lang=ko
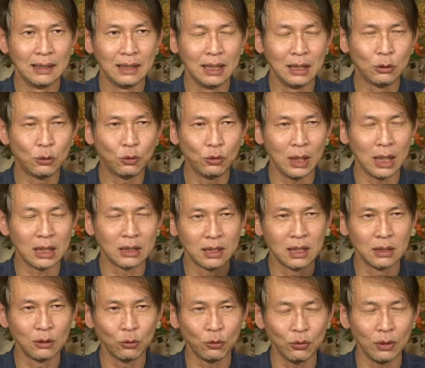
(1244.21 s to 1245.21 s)
이 수행,
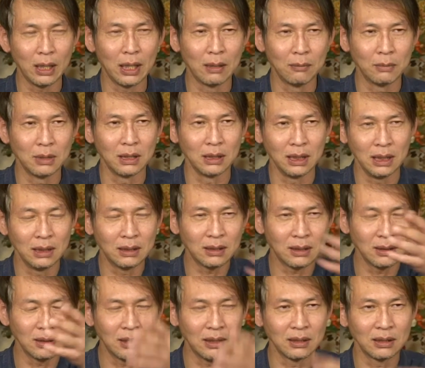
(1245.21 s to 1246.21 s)
저 수행, 뭐, 이
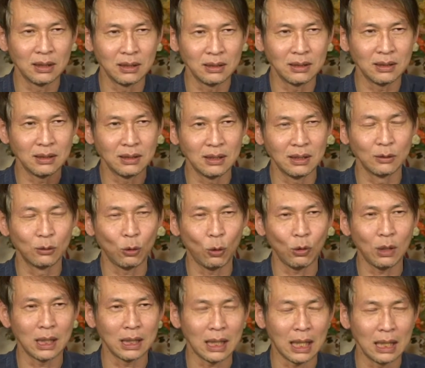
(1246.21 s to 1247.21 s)
서성, 저 서성
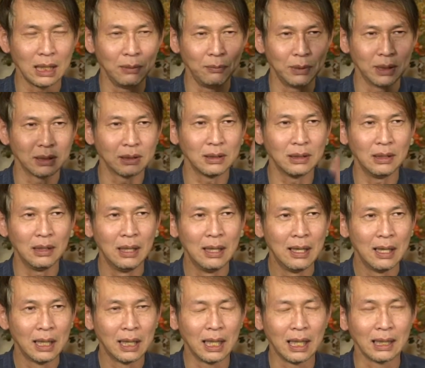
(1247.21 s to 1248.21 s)
돌아다니면서
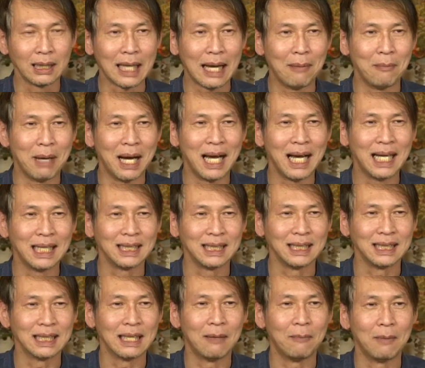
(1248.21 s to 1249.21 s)
이게 다
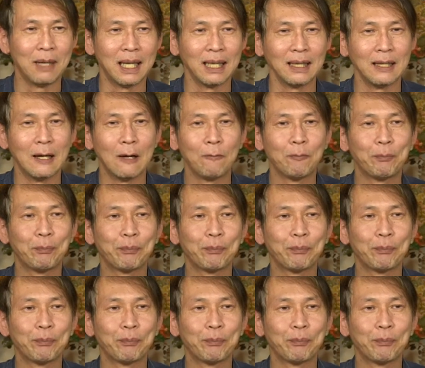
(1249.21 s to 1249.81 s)
망가진단 말이야.